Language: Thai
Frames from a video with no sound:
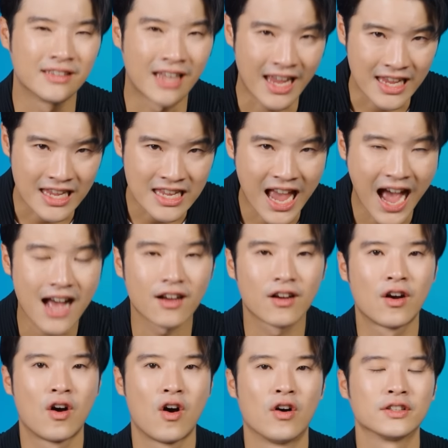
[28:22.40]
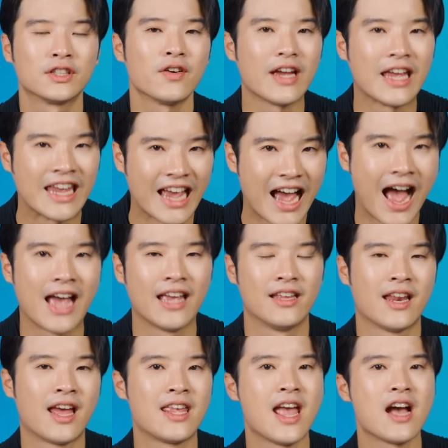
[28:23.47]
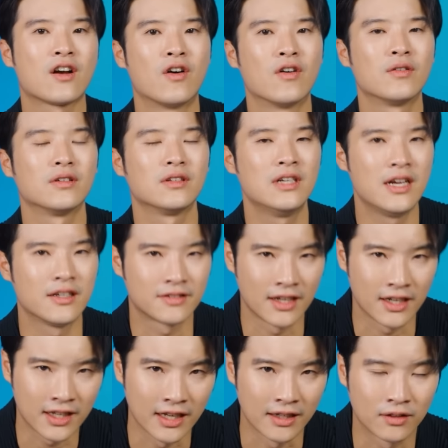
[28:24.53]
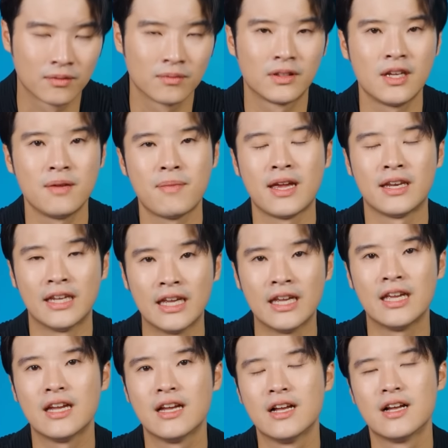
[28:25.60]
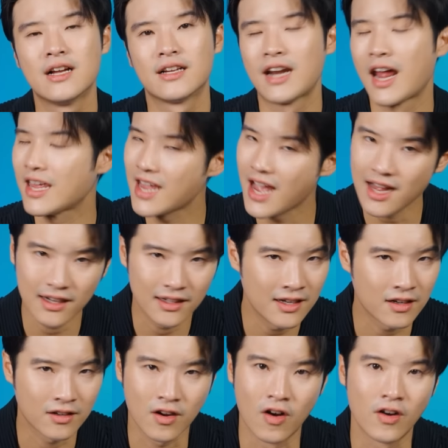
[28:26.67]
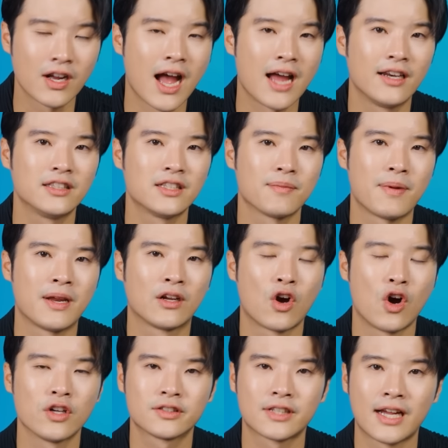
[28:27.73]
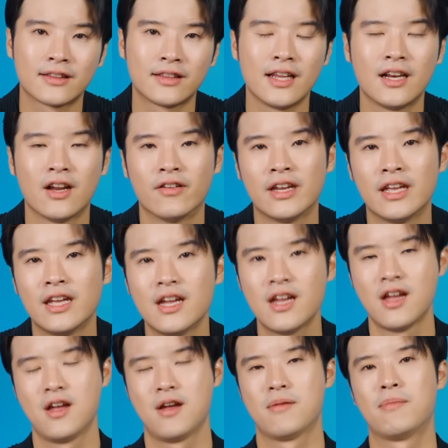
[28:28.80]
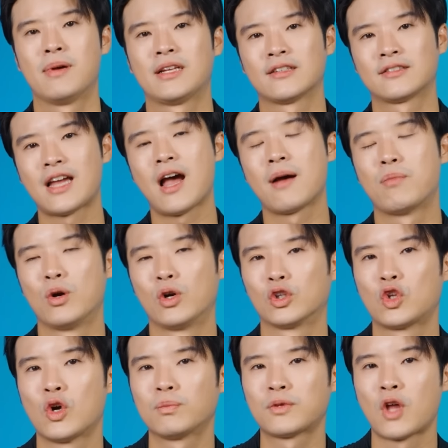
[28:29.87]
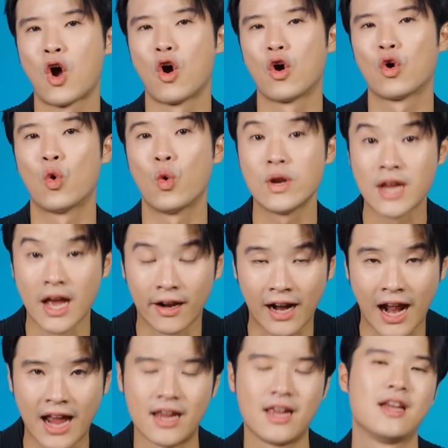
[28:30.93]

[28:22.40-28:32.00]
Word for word: นัยยะของเจ้า AI นัยยะของเรื่องเศรษฐกิจที่ไม่ดีนัยยะเรื่องของการที่จะเป็น cost cutting เหล่านี้มันจะสร้างผลกระทบต่อคุณอย่างไร